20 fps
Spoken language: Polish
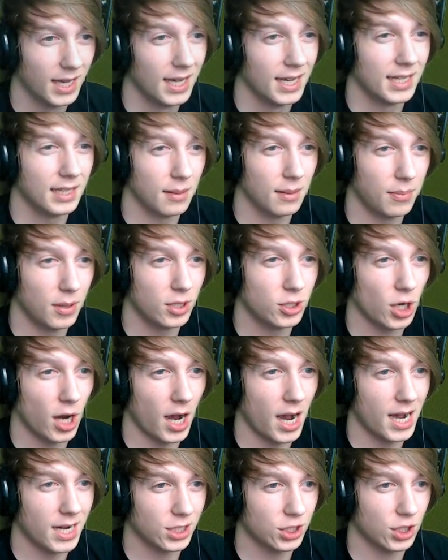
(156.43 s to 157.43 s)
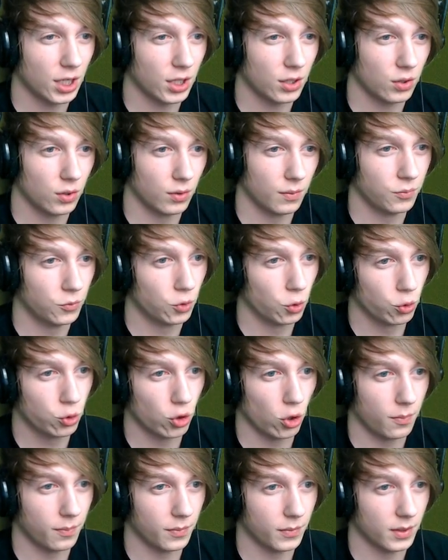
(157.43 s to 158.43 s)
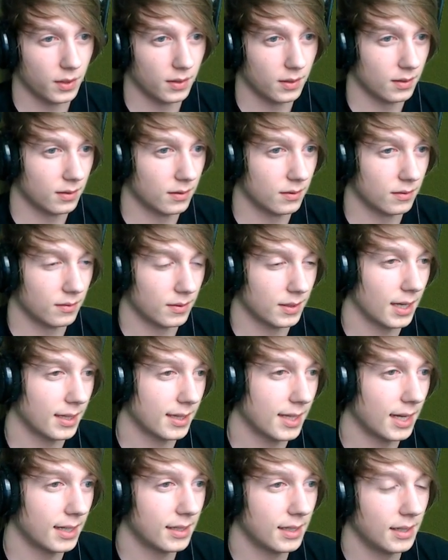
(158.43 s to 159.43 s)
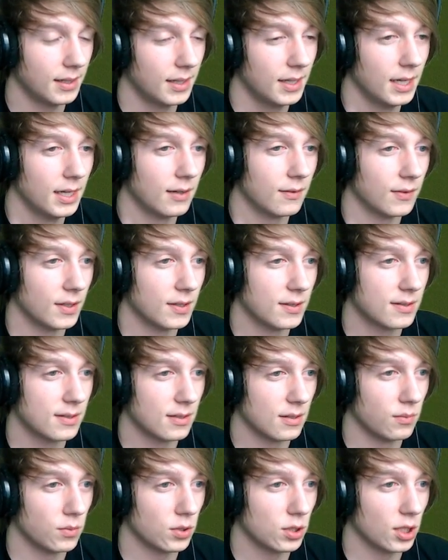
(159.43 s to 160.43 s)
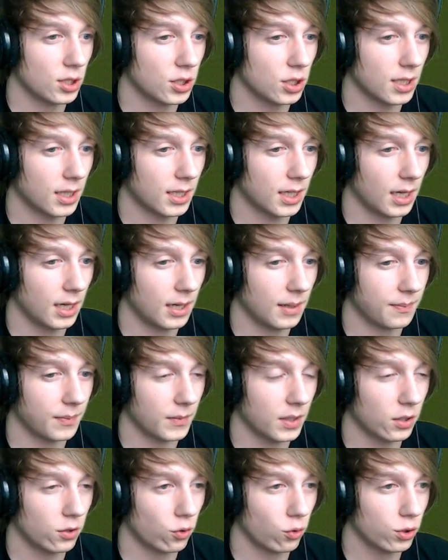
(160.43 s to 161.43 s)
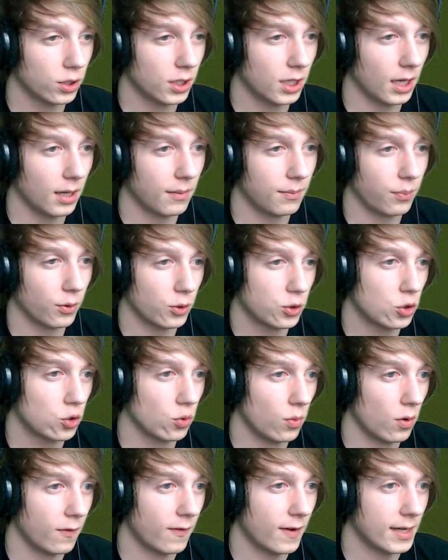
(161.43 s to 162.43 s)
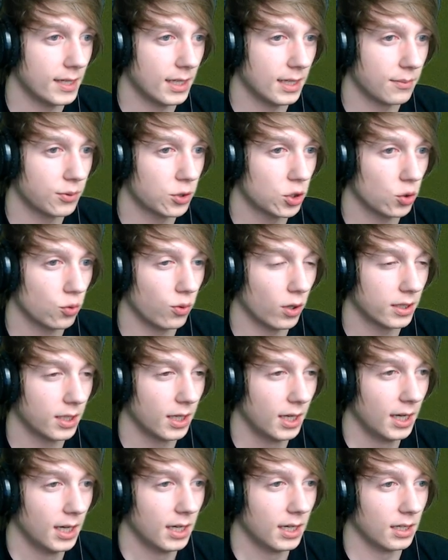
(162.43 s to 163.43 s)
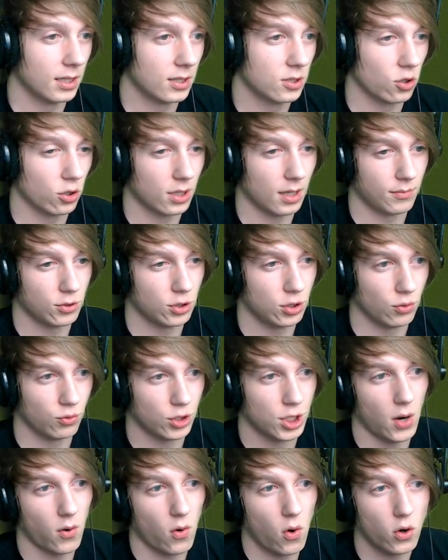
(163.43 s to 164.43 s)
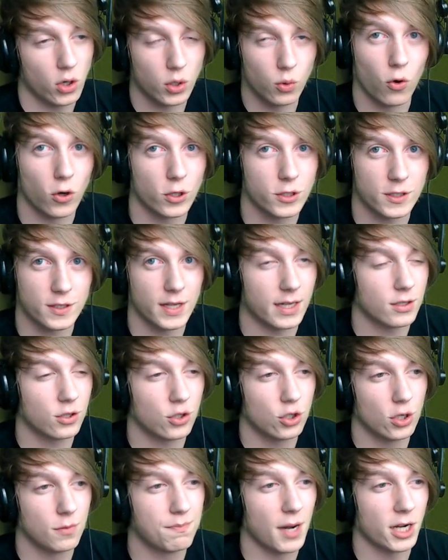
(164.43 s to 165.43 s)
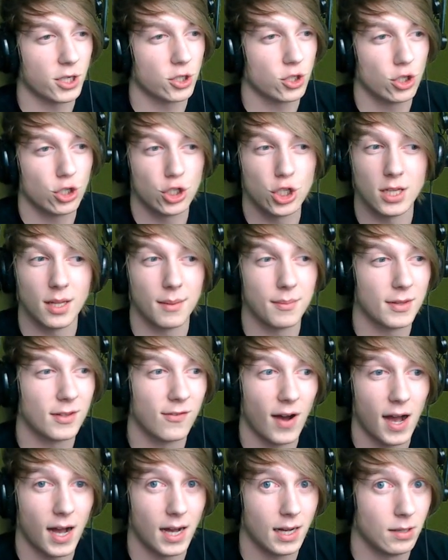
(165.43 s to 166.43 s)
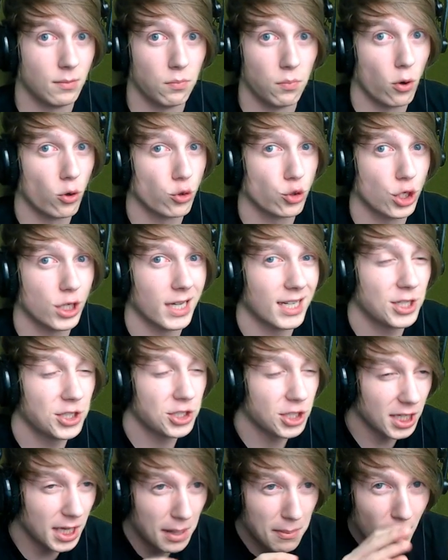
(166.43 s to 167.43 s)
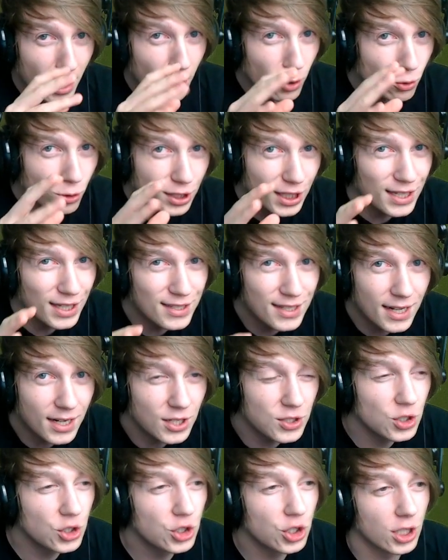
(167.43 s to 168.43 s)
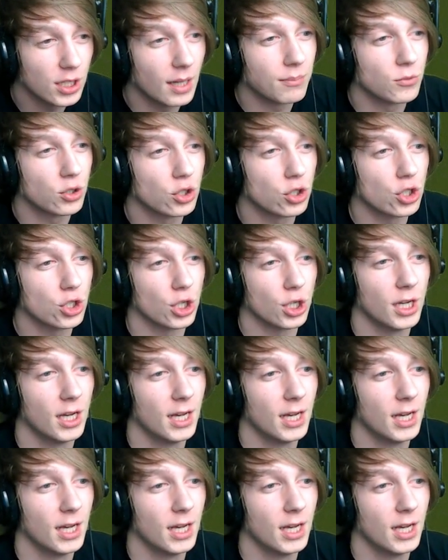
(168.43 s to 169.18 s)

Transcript: nie będzie aż tak dużo y, gadane, więc myślę, że takie krótkie podsumowanie podsumowanie na przykład, e, co tam się działo i what's next, czyli patch 7.2, może jakieś takie malutkie zarysy 7.3,